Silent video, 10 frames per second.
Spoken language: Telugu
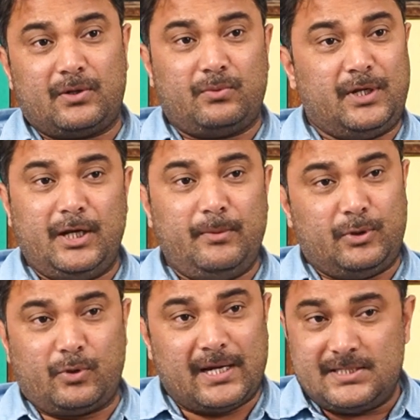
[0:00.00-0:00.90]
గారు
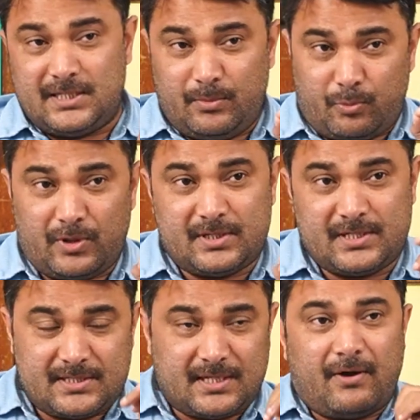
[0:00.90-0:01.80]
టీడీపీతో కలిసి పోటీ
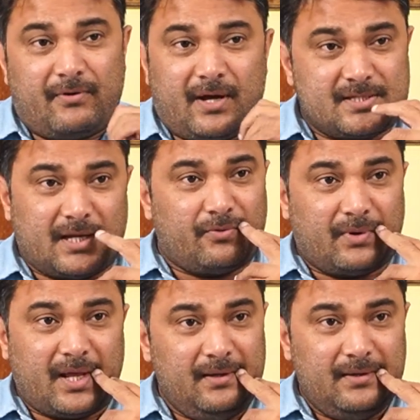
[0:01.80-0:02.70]
చేసే అవకాశాలు
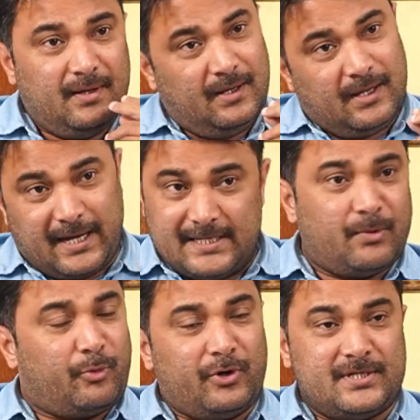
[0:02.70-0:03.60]
ఉన్నాయి
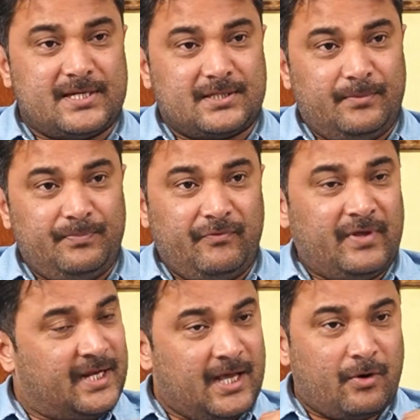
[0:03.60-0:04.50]
కలిసే పోటీ చేస్తాం
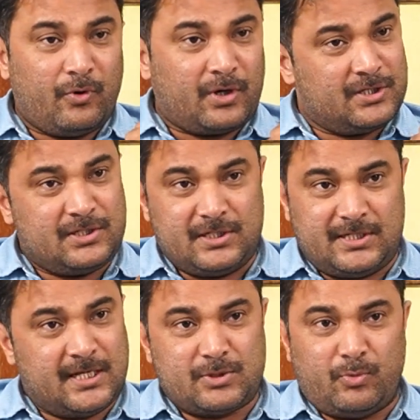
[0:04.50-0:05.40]
వ్యతిరేక ఓటుని
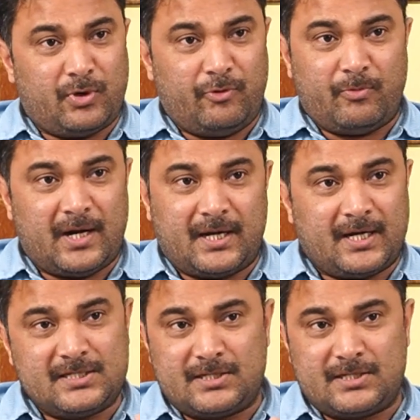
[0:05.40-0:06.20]
చేల్చబోనివ్వమన్నట్టుగా